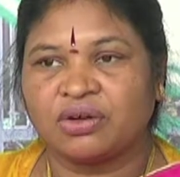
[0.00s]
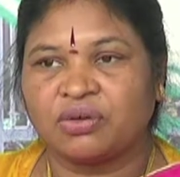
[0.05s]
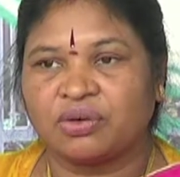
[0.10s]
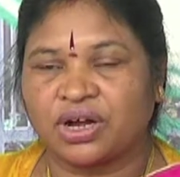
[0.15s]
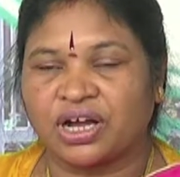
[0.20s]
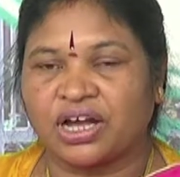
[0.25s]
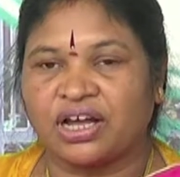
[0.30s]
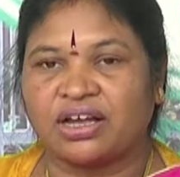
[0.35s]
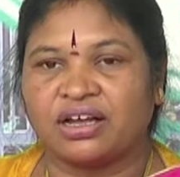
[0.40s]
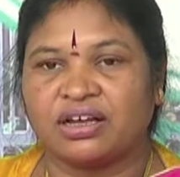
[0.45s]

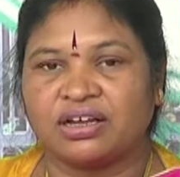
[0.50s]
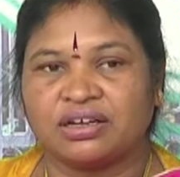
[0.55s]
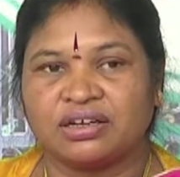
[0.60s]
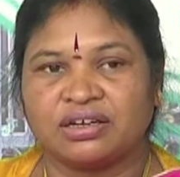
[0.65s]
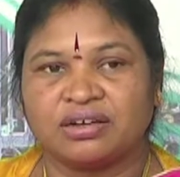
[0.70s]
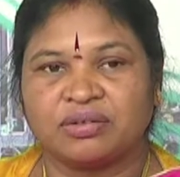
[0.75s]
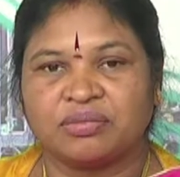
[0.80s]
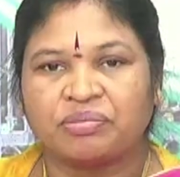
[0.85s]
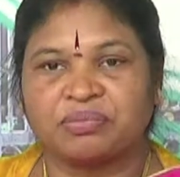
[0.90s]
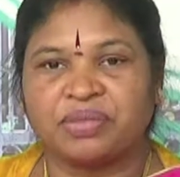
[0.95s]
ఒక
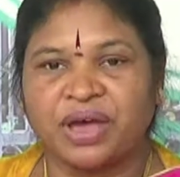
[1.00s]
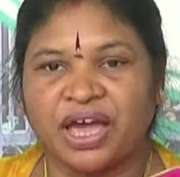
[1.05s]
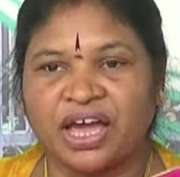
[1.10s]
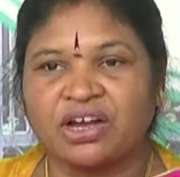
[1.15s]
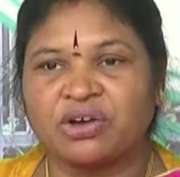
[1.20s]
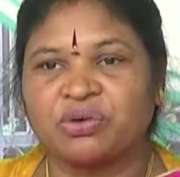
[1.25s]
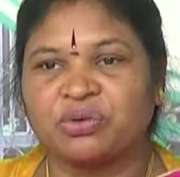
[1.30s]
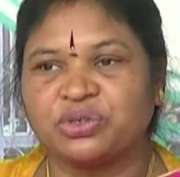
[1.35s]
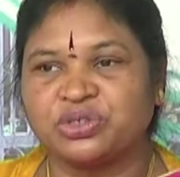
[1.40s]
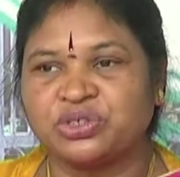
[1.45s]

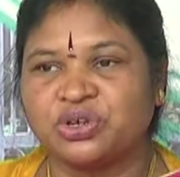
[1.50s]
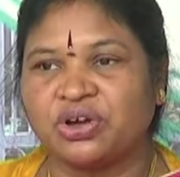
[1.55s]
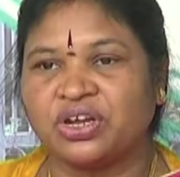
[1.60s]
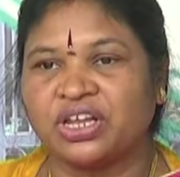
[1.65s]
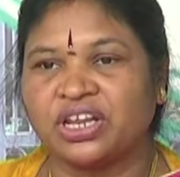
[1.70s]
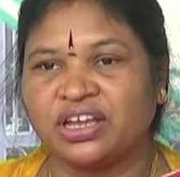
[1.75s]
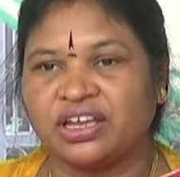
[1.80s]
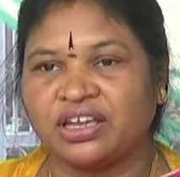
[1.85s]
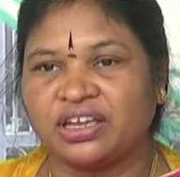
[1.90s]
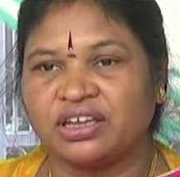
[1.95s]
బ్యాంకు
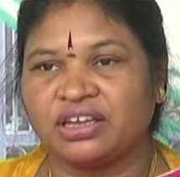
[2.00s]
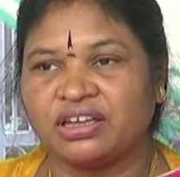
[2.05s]
ఉద్యోగిని